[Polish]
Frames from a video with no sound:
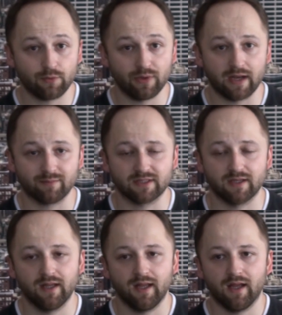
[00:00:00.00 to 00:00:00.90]

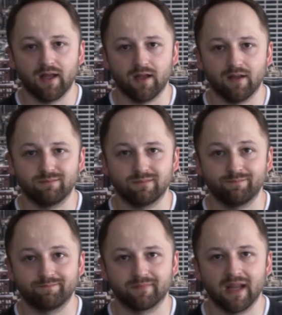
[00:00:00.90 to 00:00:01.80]
Williamsa.
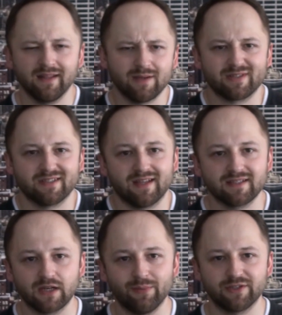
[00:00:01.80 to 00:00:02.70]
Ta
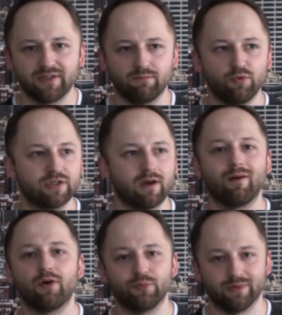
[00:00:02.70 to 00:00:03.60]
prezentacja chyba się
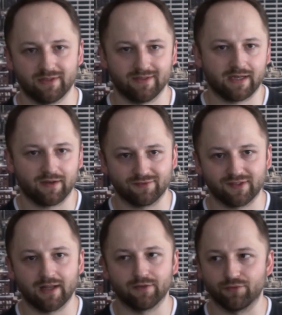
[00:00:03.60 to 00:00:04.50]
musiała odbyć z jakichś
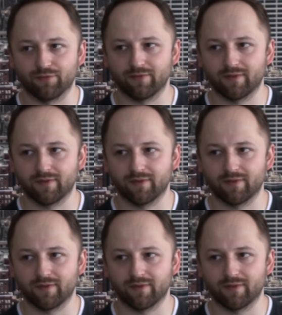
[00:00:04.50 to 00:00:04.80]
względów.